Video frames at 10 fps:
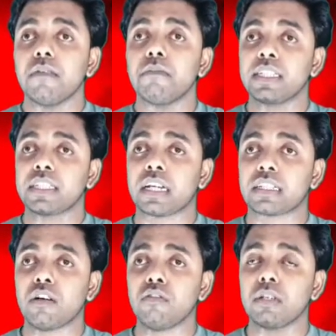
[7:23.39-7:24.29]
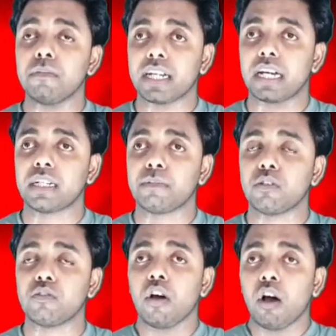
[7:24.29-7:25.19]
मैं चाहता हूँ कि मैं राजा
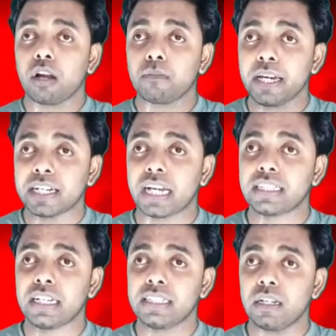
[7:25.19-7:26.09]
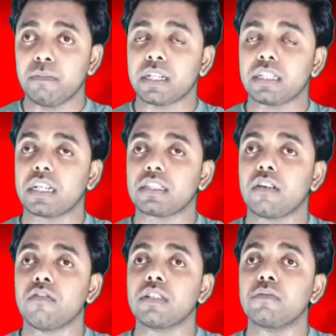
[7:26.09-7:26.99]
बनूँ और मैं राजा इसलिए बनना चाहता
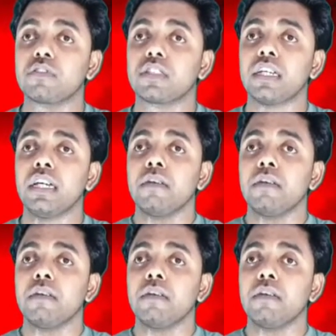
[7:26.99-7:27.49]
हूँ कि मुझे